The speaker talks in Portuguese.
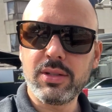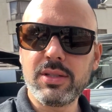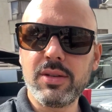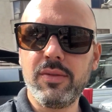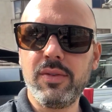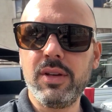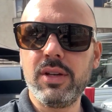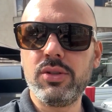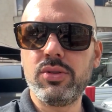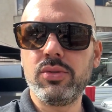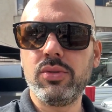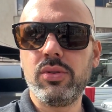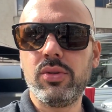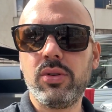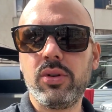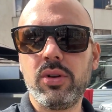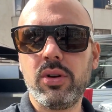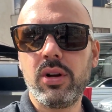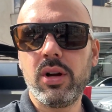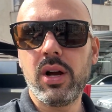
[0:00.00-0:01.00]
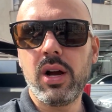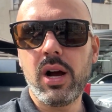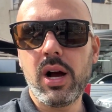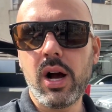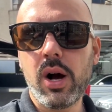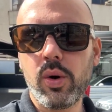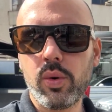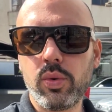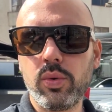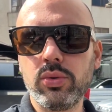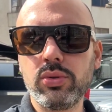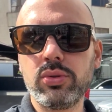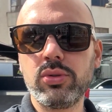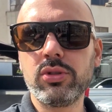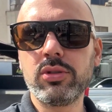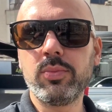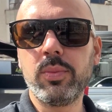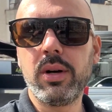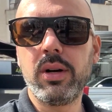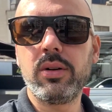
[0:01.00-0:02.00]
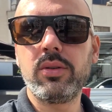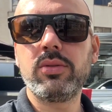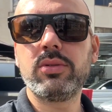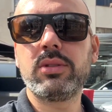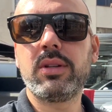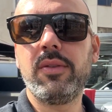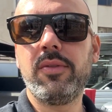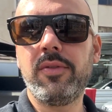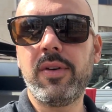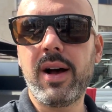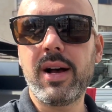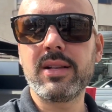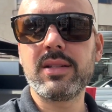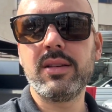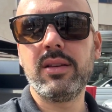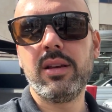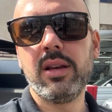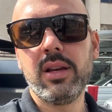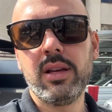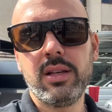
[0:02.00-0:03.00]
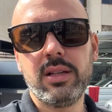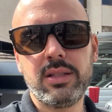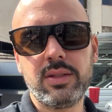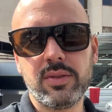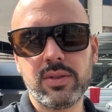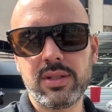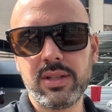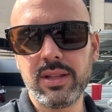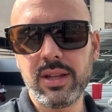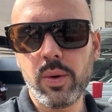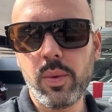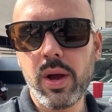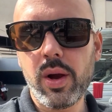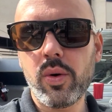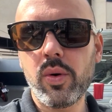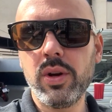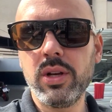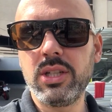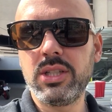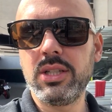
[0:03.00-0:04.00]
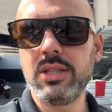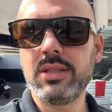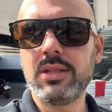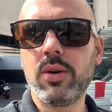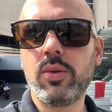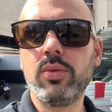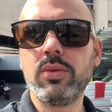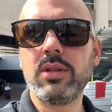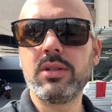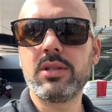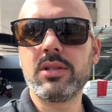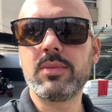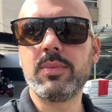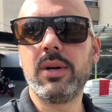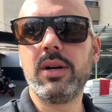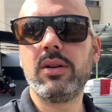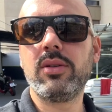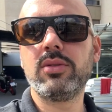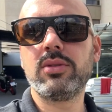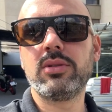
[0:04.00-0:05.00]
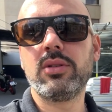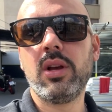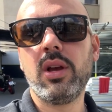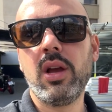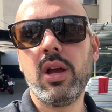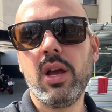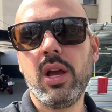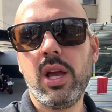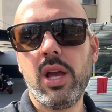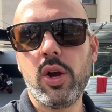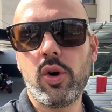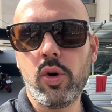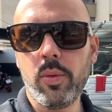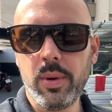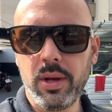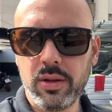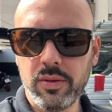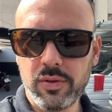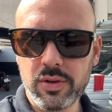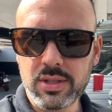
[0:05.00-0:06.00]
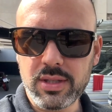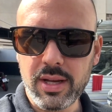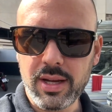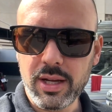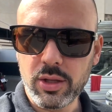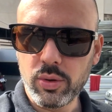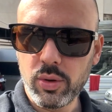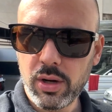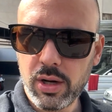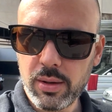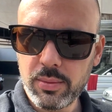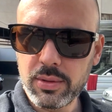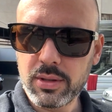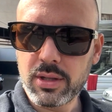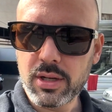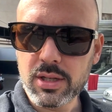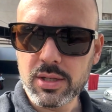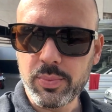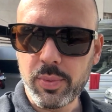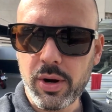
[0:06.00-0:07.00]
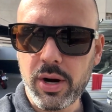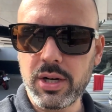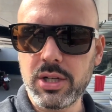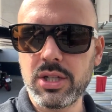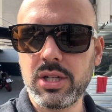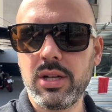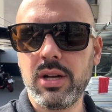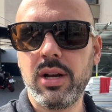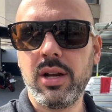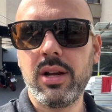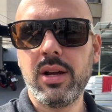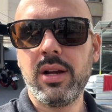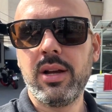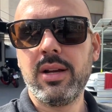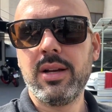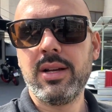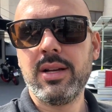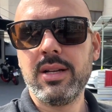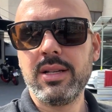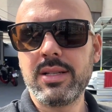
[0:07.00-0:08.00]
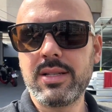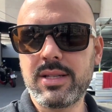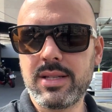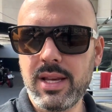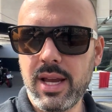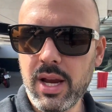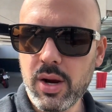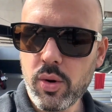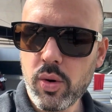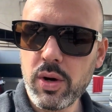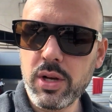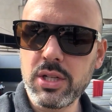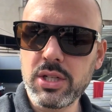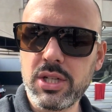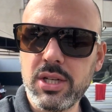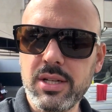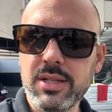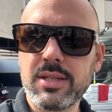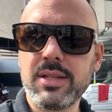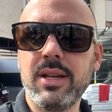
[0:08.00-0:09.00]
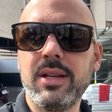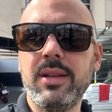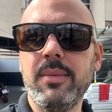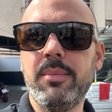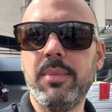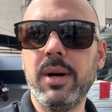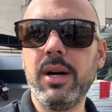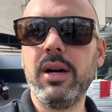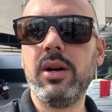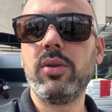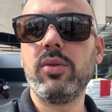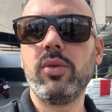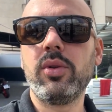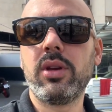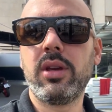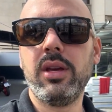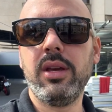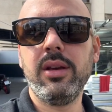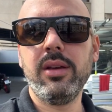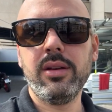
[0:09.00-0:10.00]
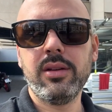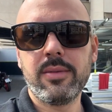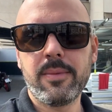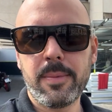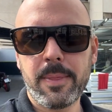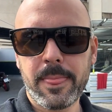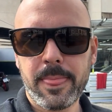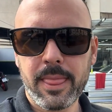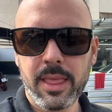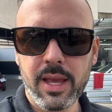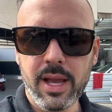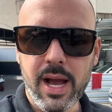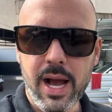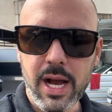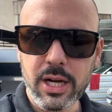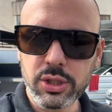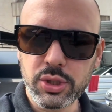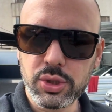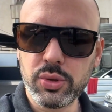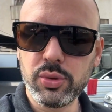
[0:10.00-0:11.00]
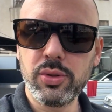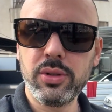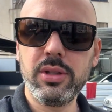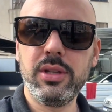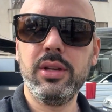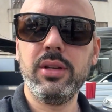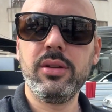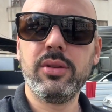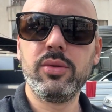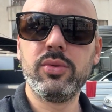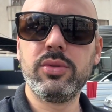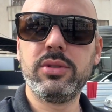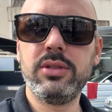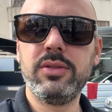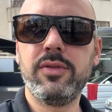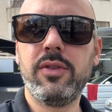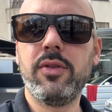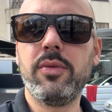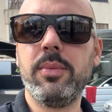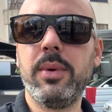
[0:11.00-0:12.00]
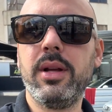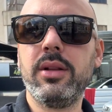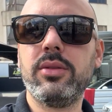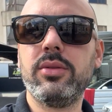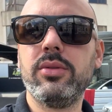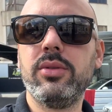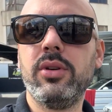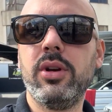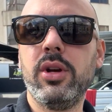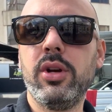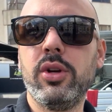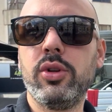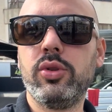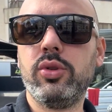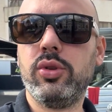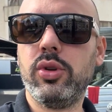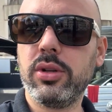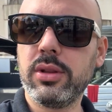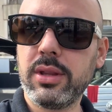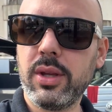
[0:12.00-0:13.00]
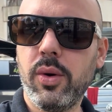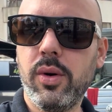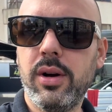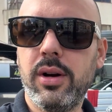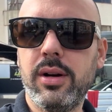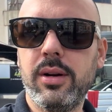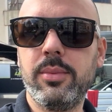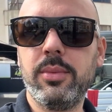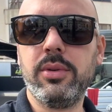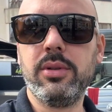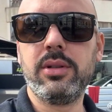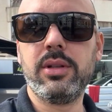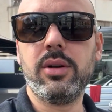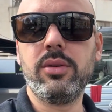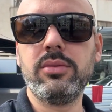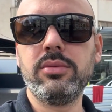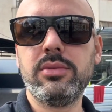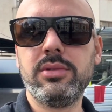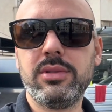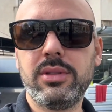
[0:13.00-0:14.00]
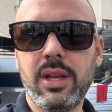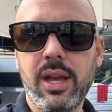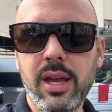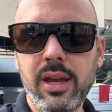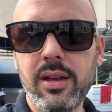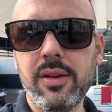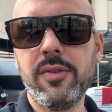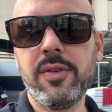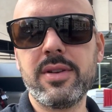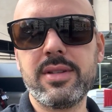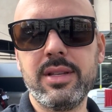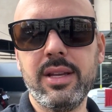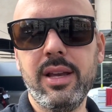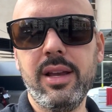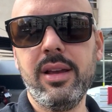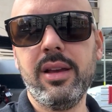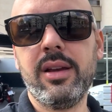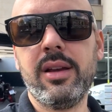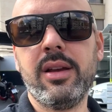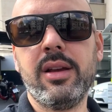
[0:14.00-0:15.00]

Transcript: desse vídeo alguns dos bancos que fazem. E se você não é correntista de algum desses bancos, recomendo você que é do ramo de transporte ser correntista de banco que ajude no desenvolvimento do teu ramo. Então tem que fazer